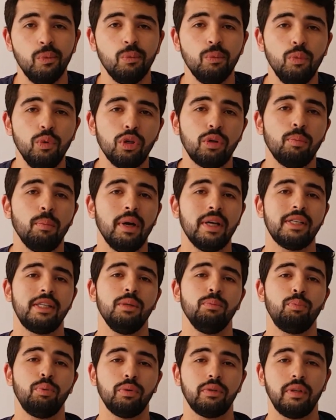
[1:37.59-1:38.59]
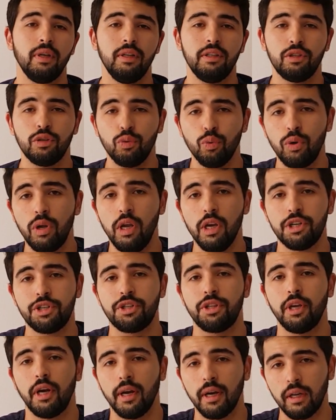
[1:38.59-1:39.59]
muito mais importante do que este
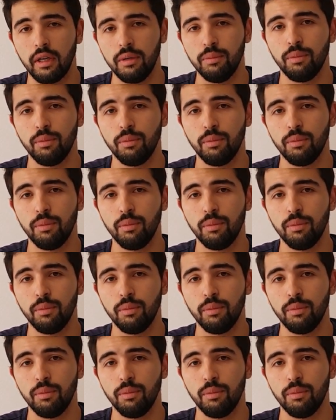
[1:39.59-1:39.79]
triângulo